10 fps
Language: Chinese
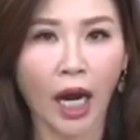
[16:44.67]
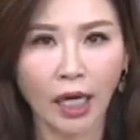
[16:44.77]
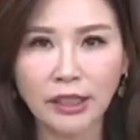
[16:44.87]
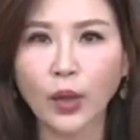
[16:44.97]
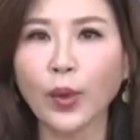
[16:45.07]

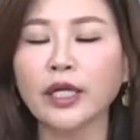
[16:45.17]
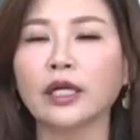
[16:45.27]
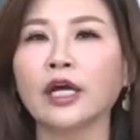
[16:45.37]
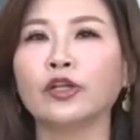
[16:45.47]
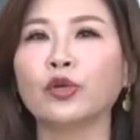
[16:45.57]
而且贵
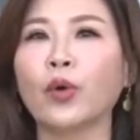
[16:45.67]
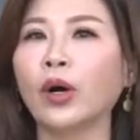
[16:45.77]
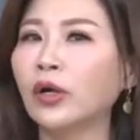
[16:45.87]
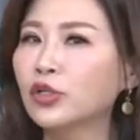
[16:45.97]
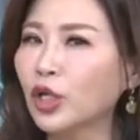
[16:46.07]
人很
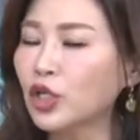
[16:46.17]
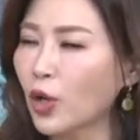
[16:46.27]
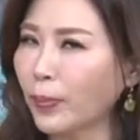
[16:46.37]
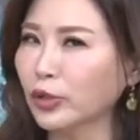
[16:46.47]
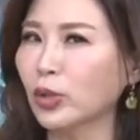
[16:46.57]
多，所以
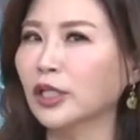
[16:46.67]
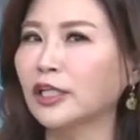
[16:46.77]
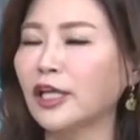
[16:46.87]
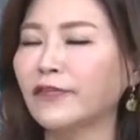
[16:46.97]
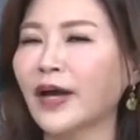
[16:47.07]
有不懂的
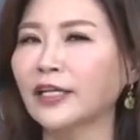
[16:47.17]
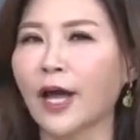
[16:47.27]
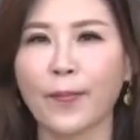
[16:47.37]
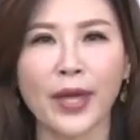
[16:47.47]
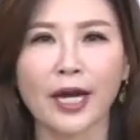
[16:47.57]
地方
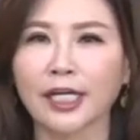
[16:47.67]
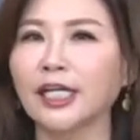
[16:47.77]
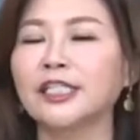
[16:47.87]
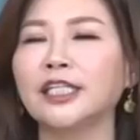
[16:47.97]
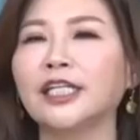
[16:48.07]
呢，不要
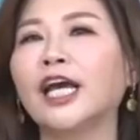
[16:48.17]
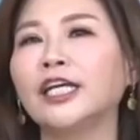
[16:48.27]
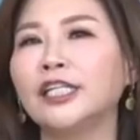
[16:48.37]
客气，